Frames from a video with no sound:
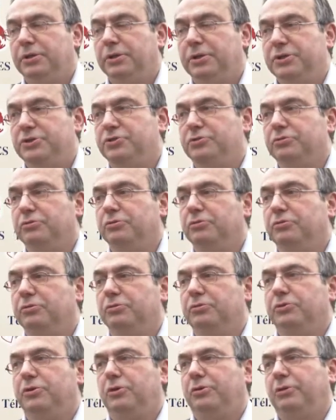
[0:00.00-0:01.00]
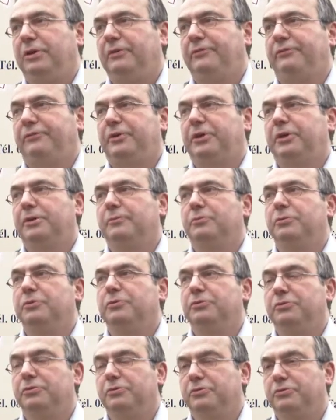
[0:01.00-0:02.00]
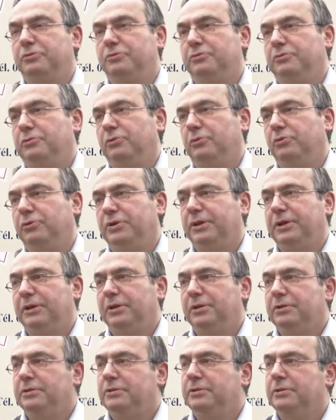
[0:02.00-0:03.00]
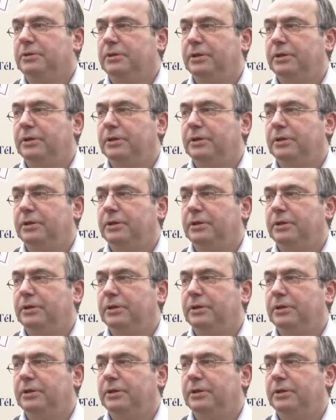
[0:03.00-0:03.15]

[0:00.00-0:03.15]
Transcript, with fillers: des œufs dans les fermes locales